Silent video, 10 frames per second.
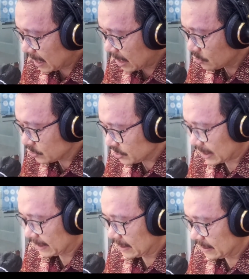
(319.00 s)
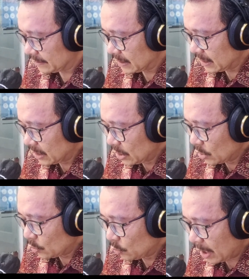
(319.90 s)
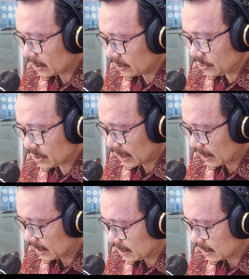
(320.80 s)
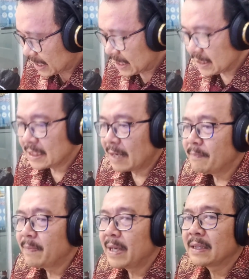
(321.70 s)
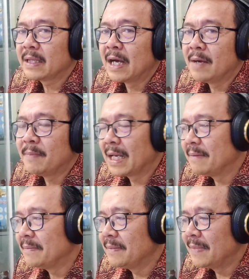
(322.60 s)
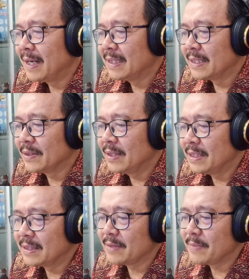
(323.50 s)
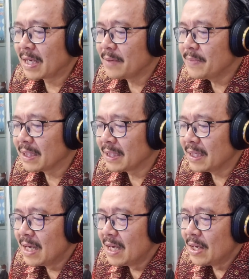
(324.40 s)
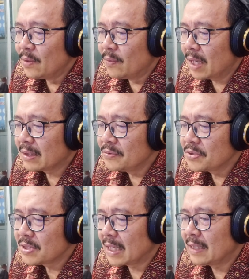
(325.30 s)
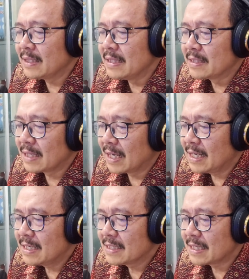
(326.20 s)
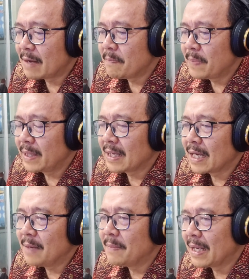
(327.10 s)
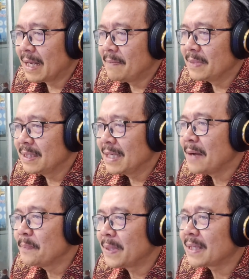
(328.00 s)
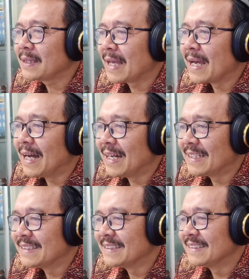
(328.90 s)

ausati waktu salat Isya sampai tengah malam. Ada juga diterjemahkan begini, waktu salat Isya sampai tengah malam yang pertengahan.